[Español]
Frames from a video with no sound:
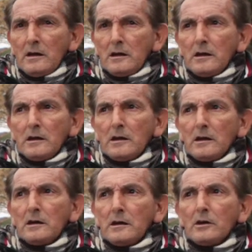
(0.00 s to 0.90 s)

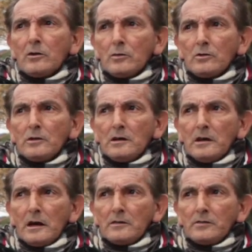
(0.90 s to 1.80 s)
y, y como lo
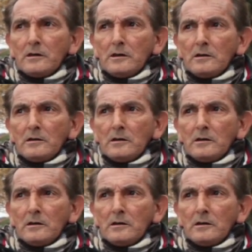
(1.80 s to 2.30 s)
dije antes,